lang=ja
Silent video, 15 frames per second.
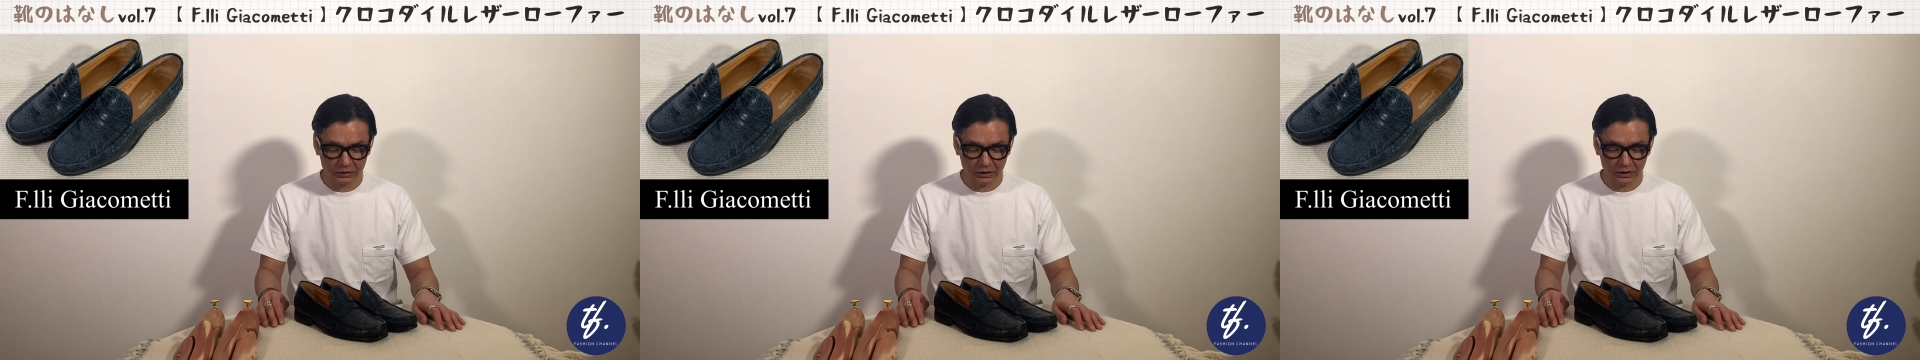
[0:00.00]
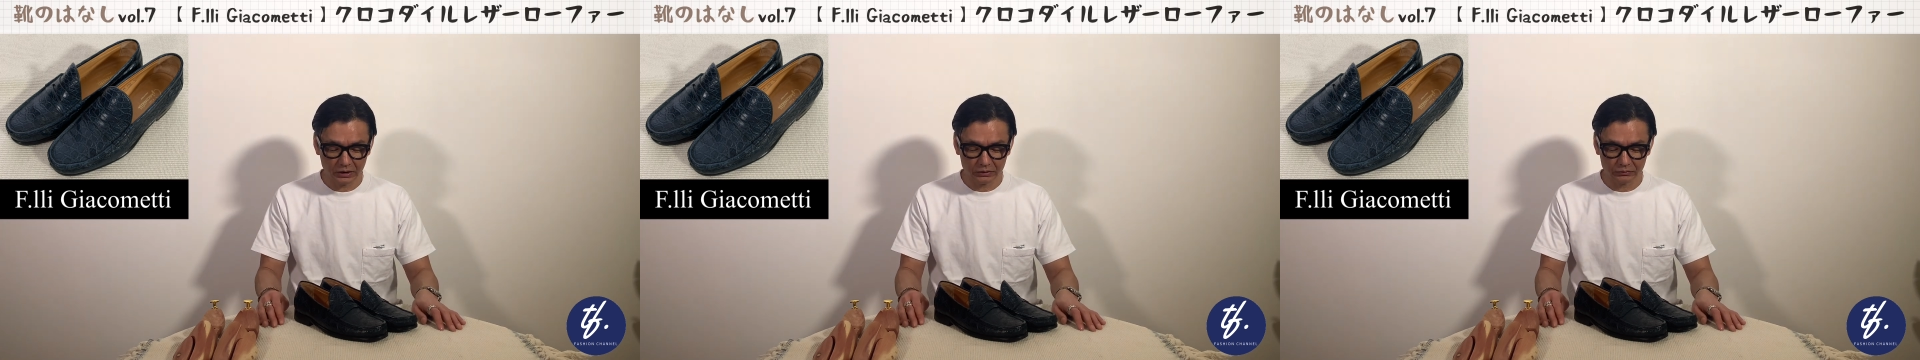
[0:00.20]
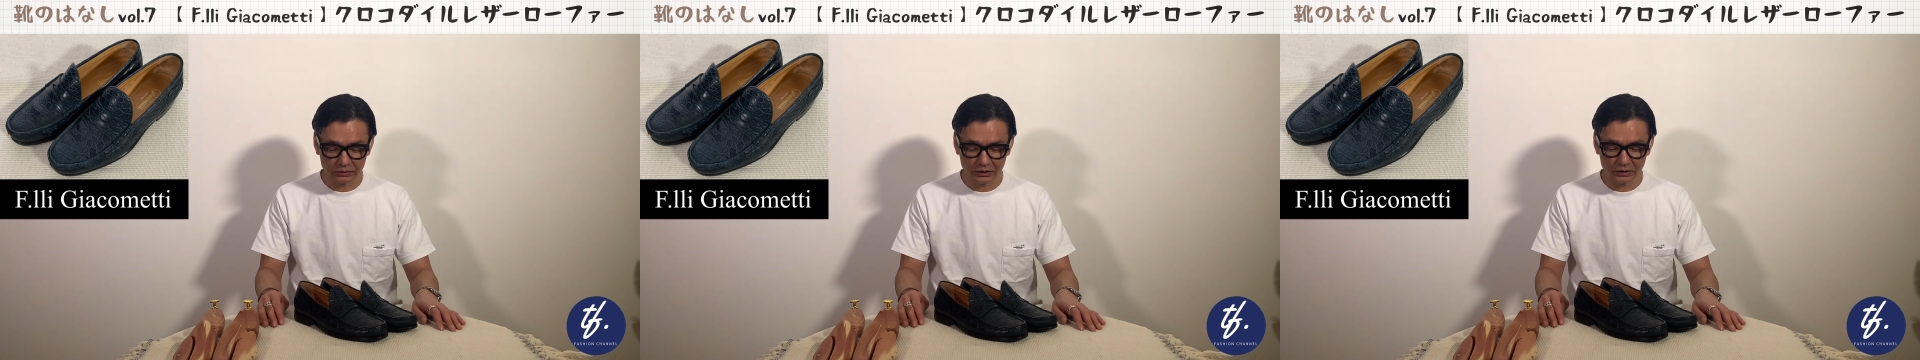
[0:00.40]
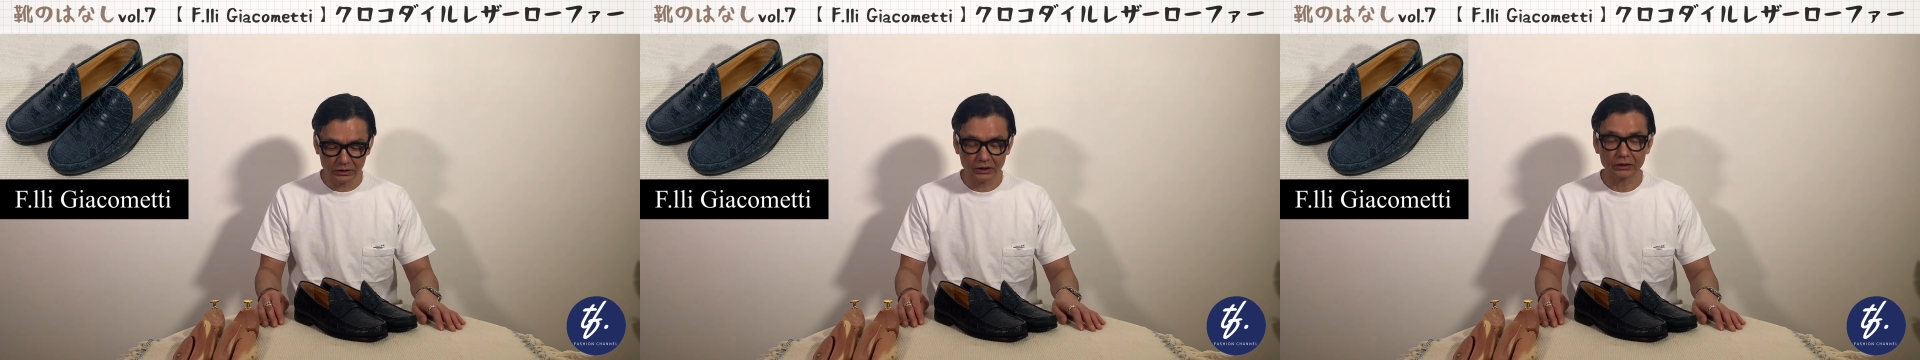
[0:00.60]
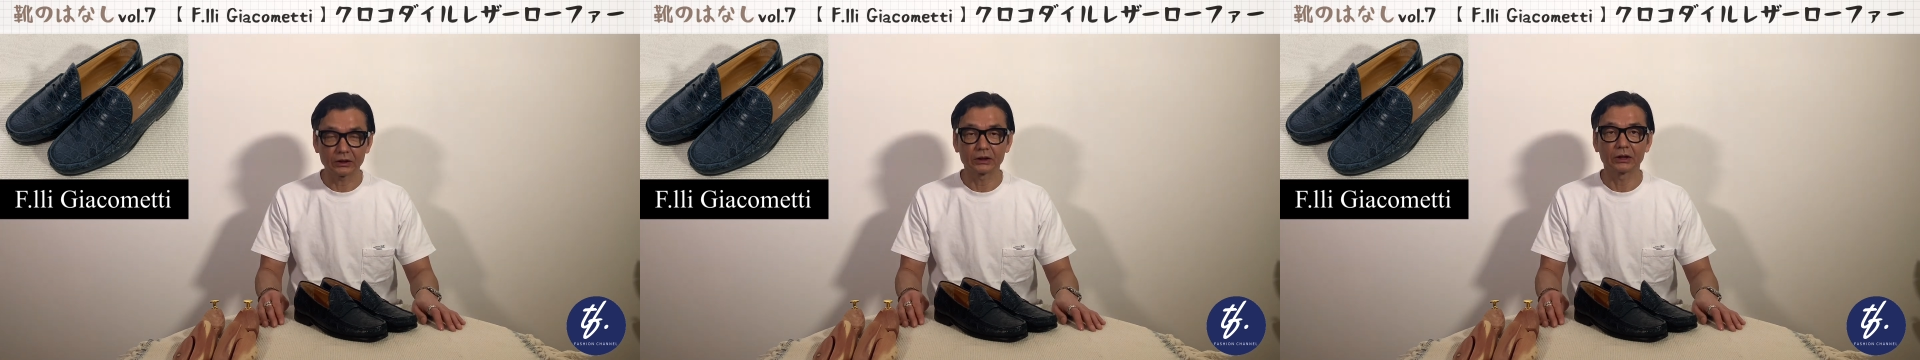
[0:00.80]
があの気に
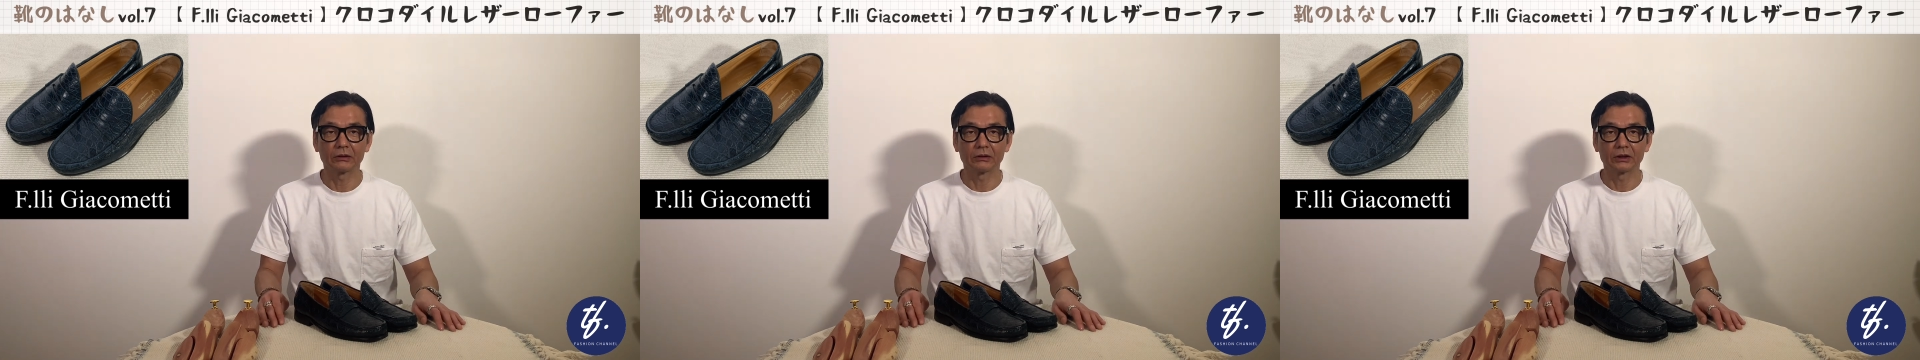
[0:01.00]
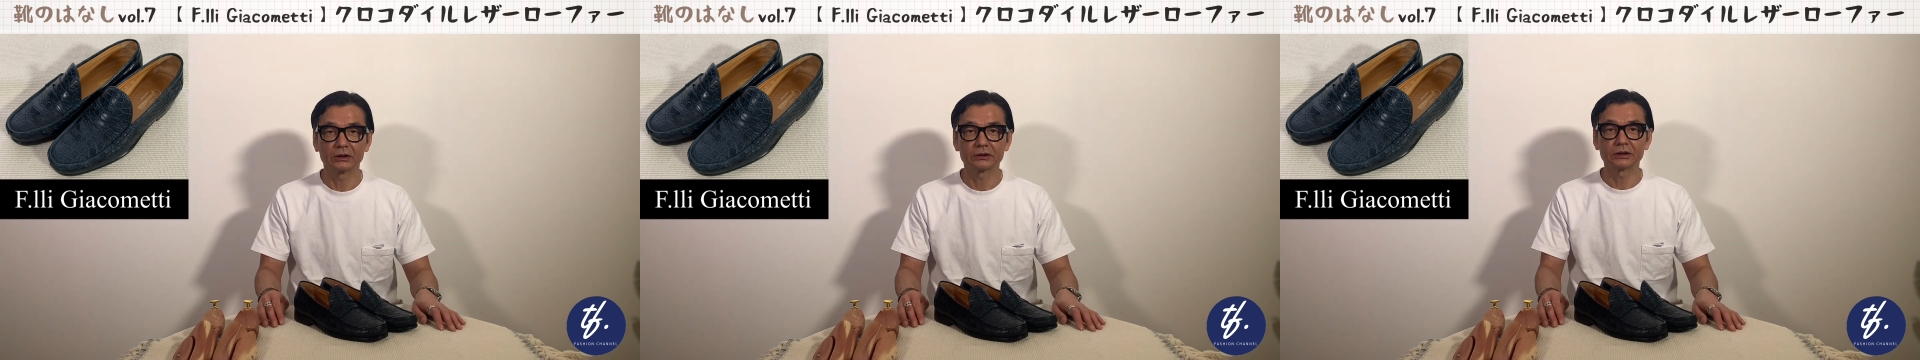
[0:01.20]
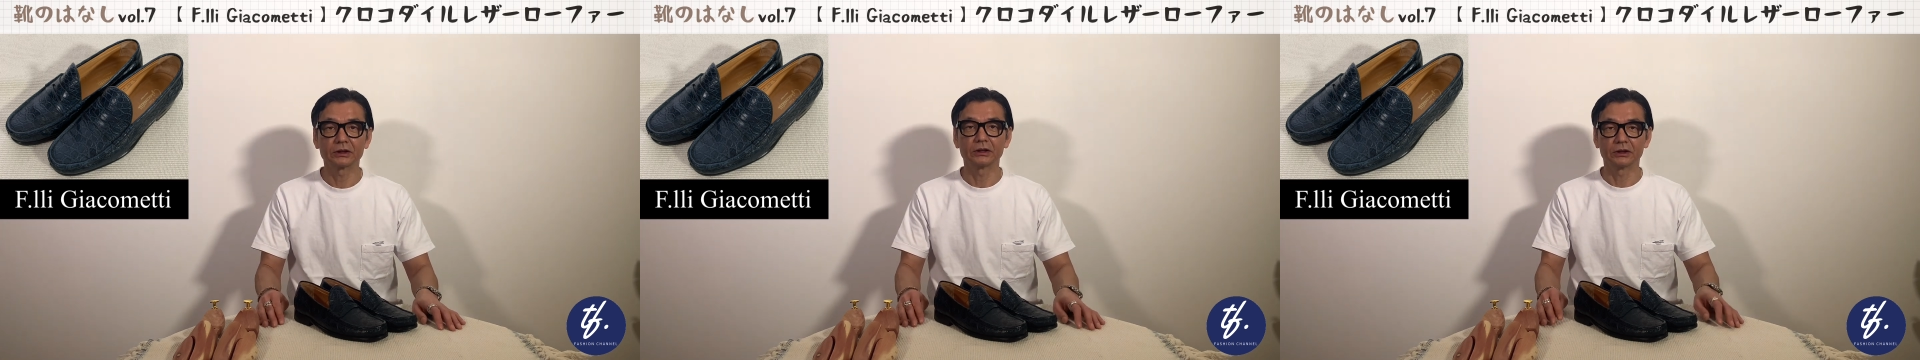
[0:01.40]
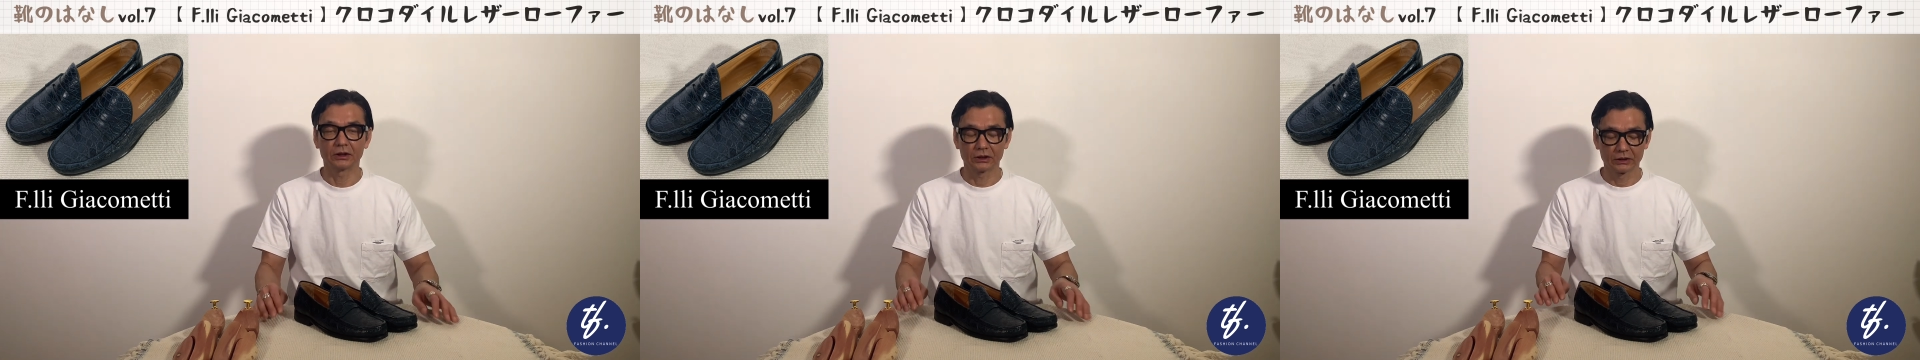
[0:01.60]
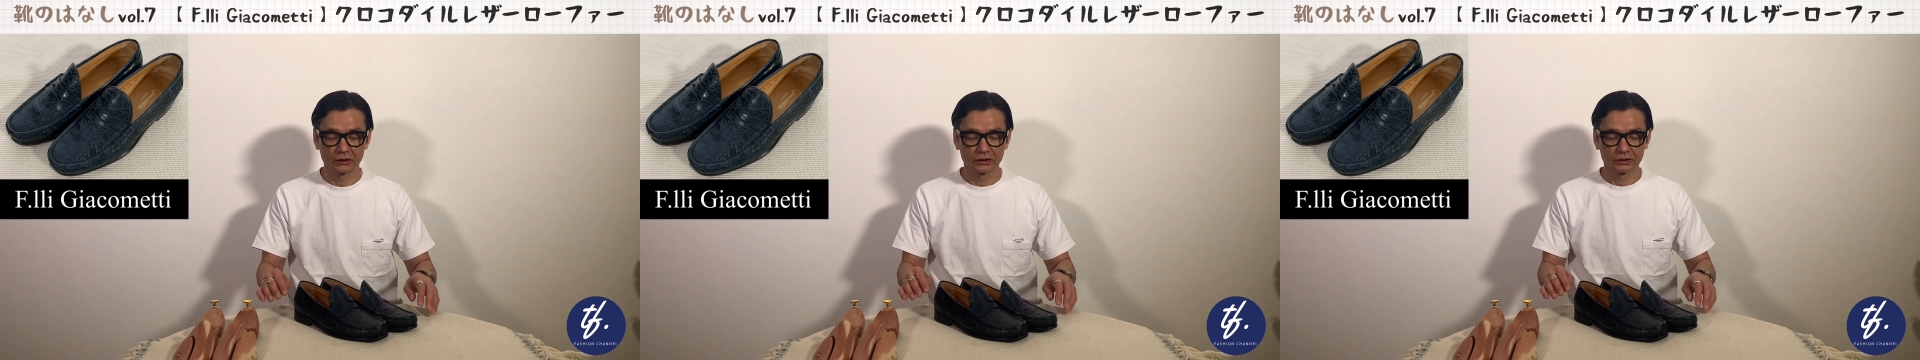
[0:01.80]
なる方もね是非
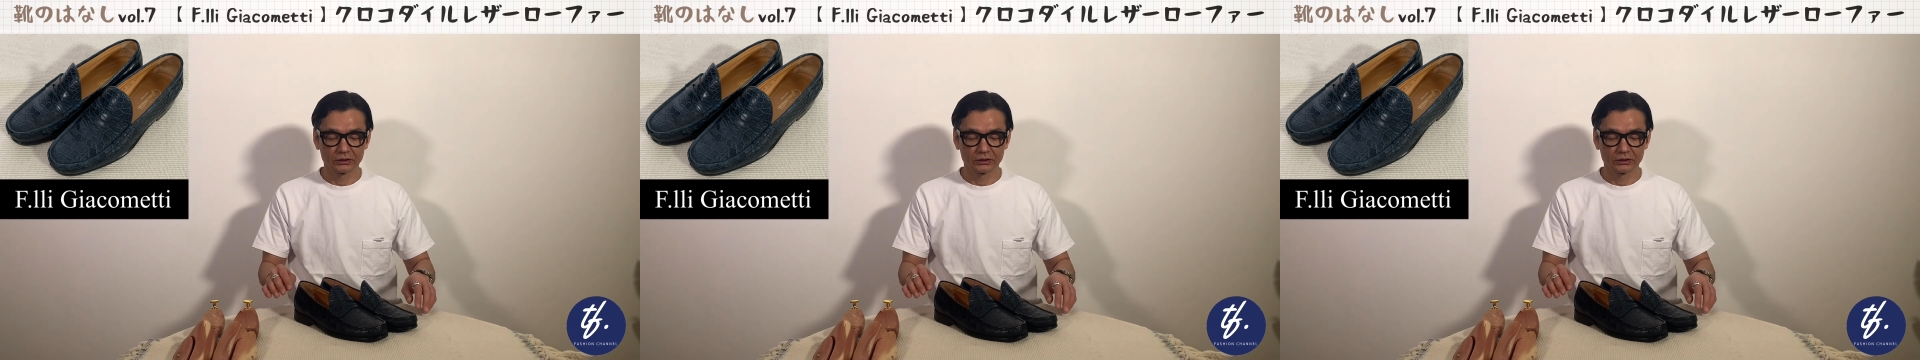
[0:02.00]
ね